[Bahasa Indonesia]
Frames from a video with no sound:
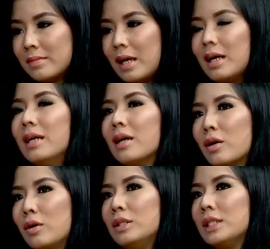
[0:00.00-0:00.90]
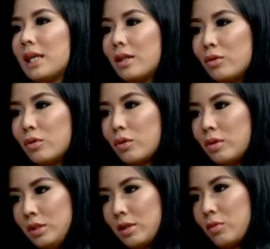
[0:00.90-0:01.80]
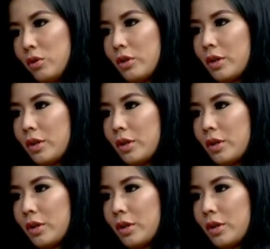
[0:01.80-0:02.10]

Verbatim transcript: Ada kalau Gojek itu untuk ojek motor.